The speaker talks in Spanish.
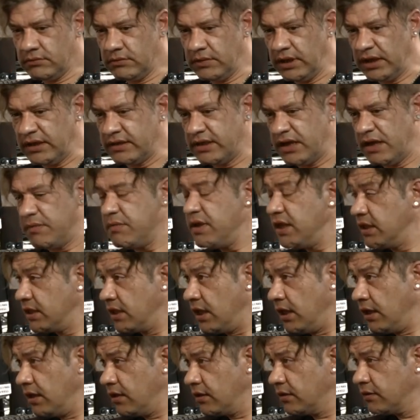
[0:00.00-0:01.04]

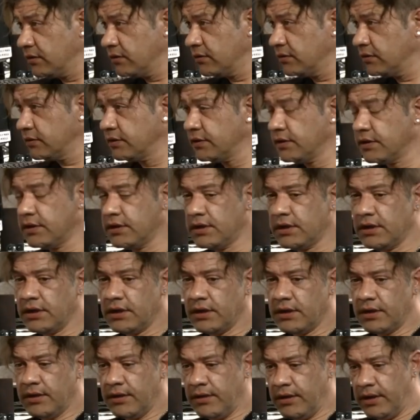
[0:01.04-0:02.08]
extremista,
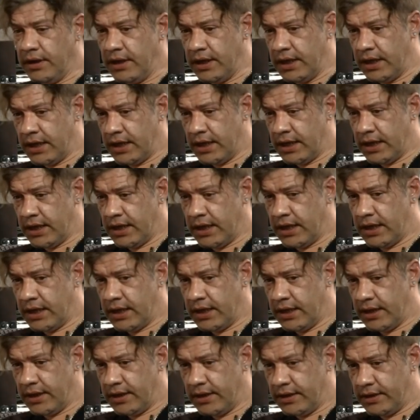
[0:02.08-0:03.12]

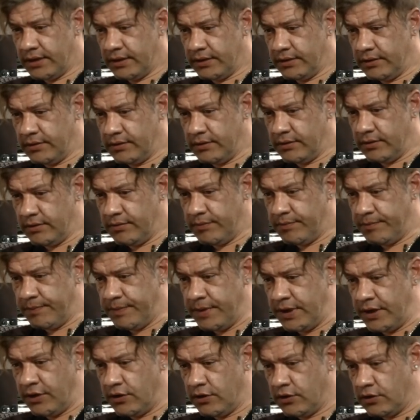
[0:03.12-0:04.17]
eh,
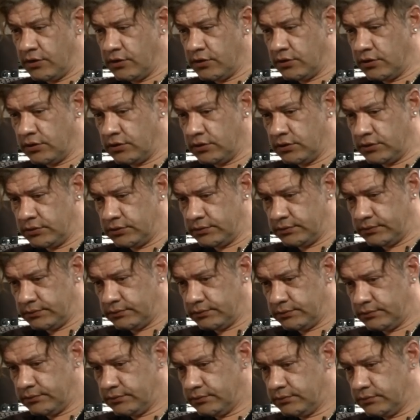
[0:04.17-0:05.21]
pero
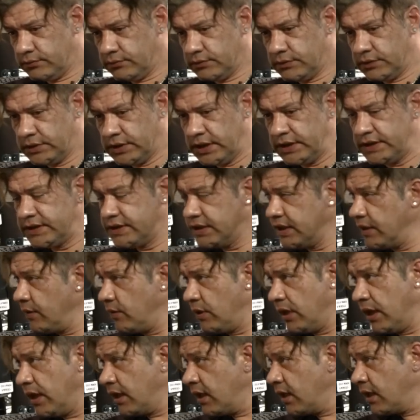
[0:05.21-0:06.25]

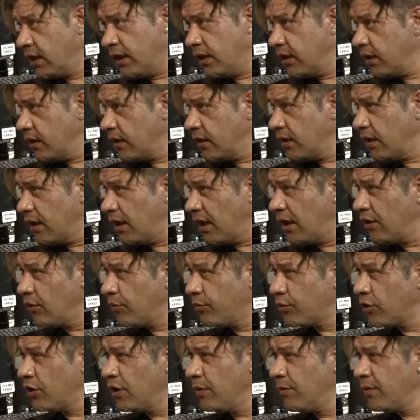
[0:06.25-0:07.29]
sensible a, los
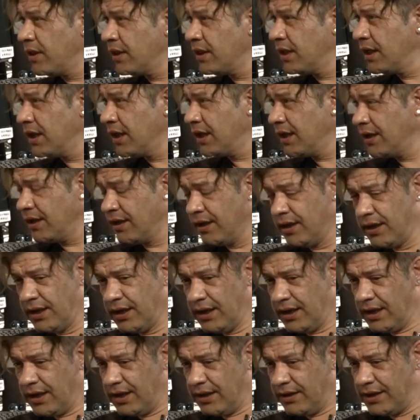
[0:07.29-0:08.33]
problemas de,
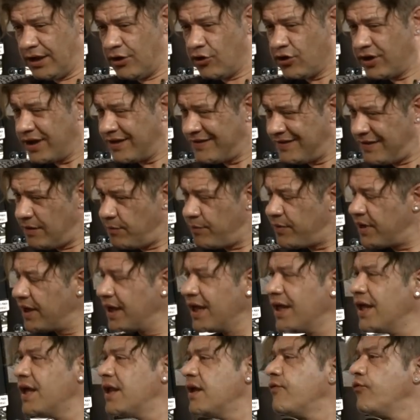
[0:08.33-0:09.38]
los que siempre
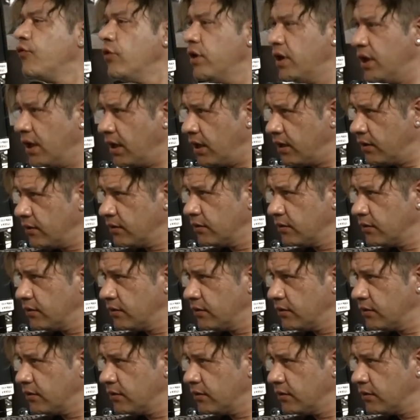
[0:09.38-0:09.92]
quedan afuera,